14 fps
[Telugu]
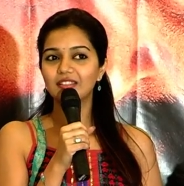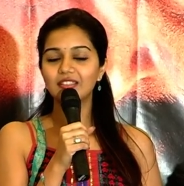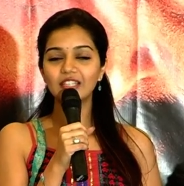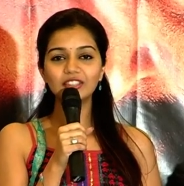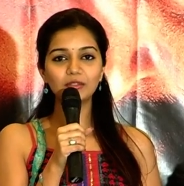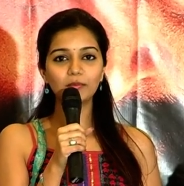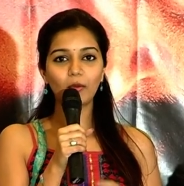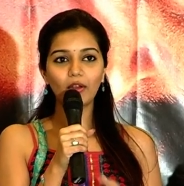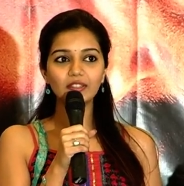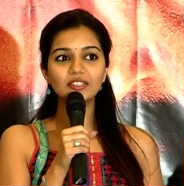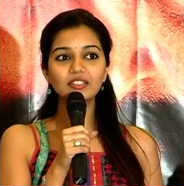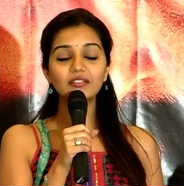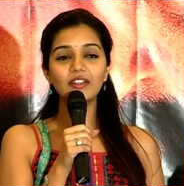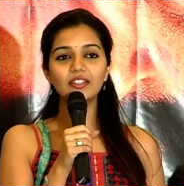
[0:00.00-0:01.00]
సచ్
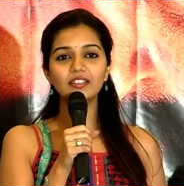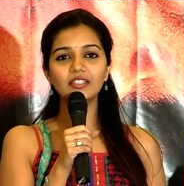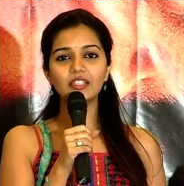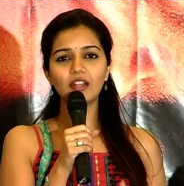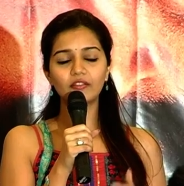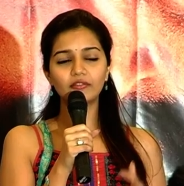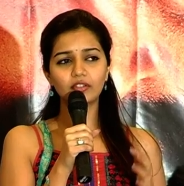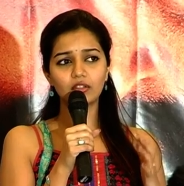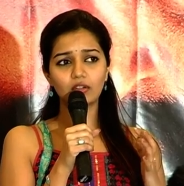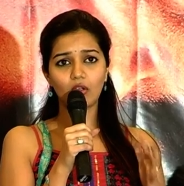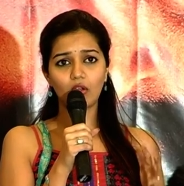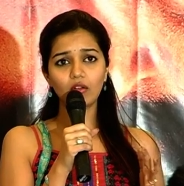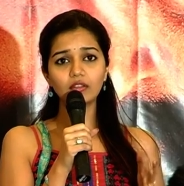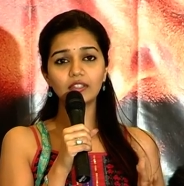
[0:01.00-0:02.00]
పాజిటివ్ ఎనర్జీ అండ్
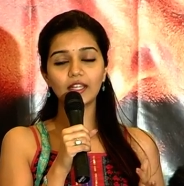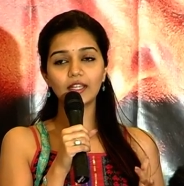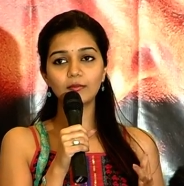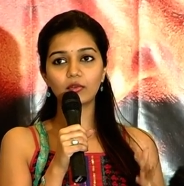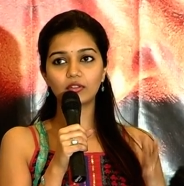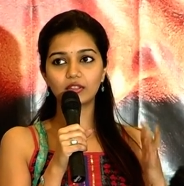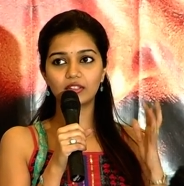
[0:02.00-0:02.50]
ఆఫ్టర్ లాంగ్ టైమ్ ఒక